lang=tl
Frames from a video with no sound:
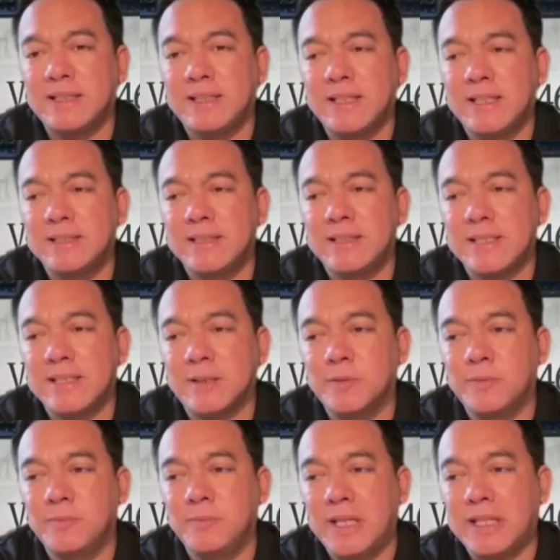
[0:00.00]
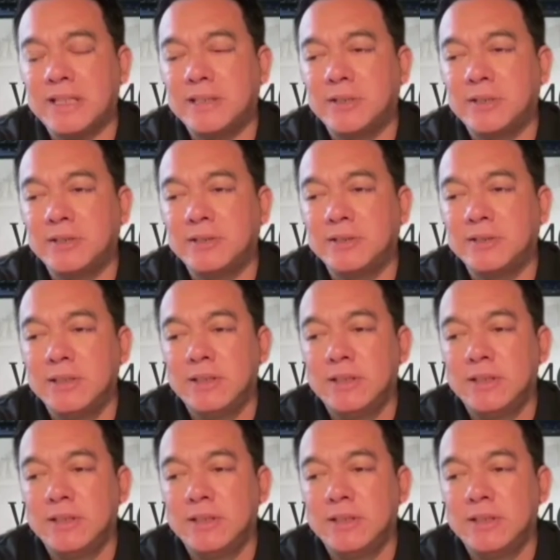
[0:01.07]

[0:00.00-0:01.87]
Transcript: natin, dyan sa gobyerno,